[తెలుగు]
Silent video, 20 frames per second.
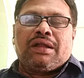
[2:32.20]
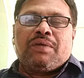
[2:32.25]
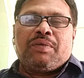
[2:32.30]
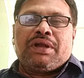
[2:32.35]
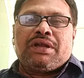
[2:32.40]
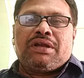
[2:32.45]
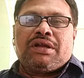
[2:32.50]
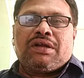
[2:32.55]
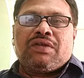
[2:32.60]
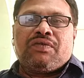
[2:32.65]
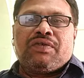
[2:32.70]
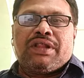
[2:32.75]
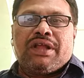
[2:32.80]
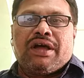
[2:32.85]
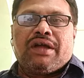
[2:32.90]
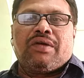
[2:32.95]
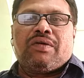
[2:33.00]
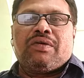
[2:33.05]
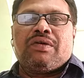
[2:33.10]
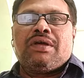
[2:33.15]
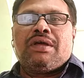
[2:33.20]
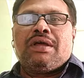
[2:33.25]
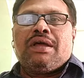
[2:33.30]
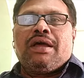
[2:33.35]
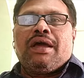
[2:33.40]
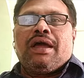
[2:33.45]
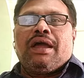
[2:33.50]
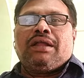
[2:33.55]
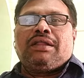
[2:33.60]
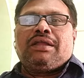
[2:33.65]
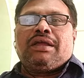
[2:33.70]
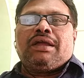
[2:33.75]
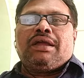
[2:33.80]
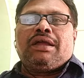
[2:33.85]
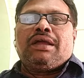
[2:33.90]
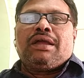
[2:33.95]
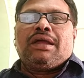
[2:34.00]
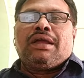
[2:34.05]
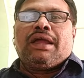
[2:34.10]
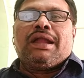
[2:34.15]
కట్టబెట్టినట్టు విధానం అయితే
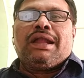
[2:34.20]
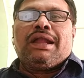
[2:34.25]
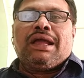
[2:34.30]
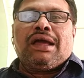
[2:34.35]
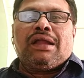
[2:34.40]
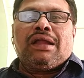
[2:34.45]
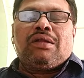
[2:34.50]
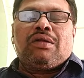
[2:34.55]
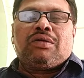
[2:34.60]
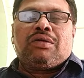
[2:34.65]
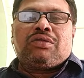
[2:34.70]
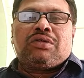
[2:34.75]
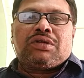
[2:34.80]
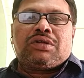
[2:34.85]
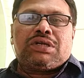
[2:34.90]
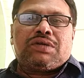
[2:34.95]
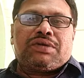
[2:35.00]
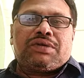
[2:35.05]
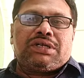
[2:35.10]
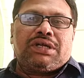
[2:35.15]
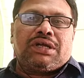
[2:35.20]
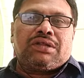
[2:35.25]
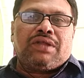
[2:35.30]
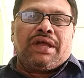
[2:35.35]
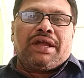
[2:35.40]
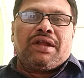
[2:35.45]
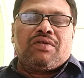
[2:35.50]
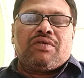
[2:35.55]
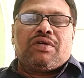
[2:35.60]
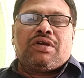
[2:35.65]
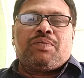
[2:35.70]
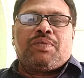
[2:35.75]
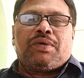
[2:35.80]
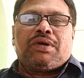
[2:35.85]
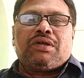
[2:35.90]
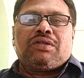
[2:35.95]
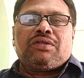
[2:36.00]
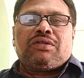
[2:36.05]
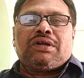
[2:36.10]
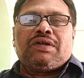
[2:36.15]
ఎన్నికల్లో దూర్షవశాత్ ఆయన
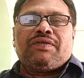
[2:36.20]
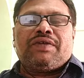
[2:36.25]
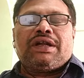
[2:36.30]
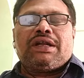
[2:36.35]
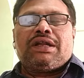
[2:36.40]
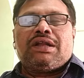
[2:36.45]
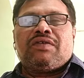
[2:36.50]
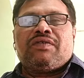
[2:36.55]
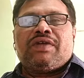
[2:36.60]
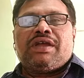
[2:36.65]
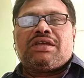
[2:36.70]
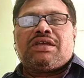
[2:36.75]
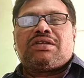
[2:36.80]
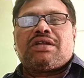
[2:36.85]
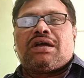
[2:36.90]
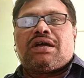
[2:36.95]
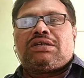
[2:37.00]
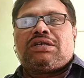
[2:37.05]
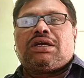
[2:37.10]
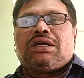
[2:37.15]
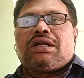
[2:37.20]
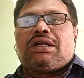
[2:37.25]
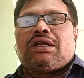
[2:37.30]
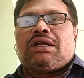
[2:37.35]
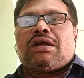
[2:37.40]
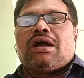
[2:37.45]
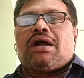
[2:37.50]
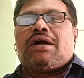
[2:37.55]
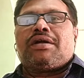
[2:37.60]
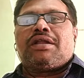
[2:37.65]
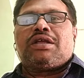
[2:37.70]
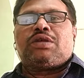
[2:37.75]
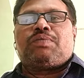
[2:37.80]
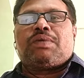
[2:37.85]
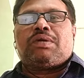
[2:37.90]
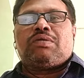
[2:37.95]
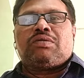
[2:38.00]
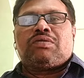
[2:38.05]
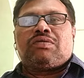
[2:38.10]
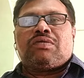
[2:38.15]
ఓడిపోవడంతో వెంటనే వైఎస్ రాజశేఖర రెడ్డి కాంగ్రెస్
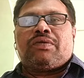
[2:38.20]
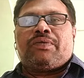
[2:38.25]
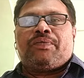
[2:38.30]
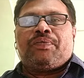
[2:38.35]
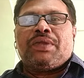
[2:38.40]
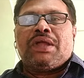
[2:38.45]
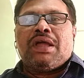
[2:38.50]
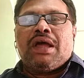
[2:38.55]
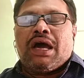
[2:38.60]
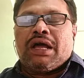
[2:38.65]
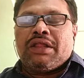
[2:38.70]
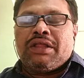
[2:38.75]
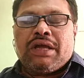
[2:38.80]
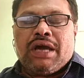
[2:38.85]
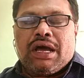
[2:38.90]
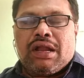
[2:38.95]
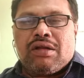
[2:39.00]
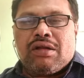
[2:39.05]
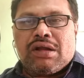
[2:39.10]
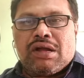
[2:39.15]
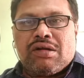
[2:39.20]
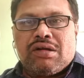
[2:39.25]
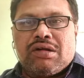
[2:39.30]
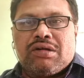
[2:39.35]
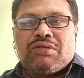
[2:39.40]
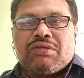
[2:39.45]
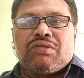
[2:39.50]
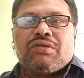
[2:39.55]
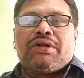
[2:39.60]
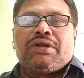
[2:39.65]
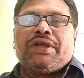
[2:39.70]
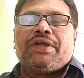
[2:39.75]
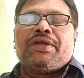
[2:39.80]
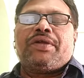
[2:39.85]
ప్రభుత్వం అధికారం రావడంతో